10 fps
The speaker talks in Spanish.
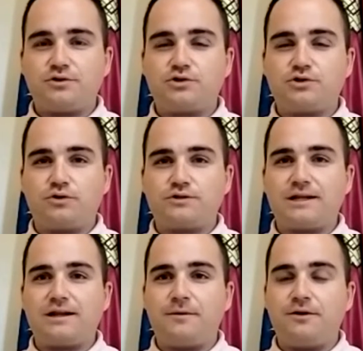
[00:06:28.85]
dos, toros
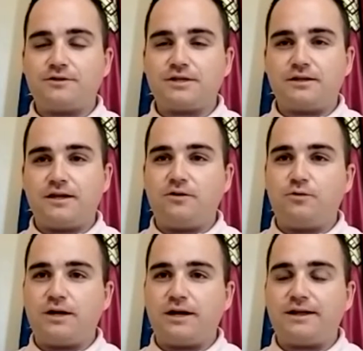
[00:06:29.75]
de Camino de
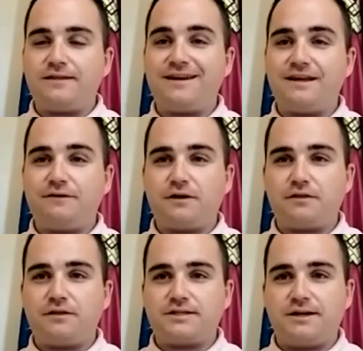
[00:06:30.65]
Santiago, una ganadería
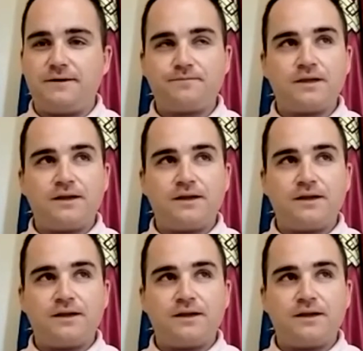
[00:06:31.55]
francesa,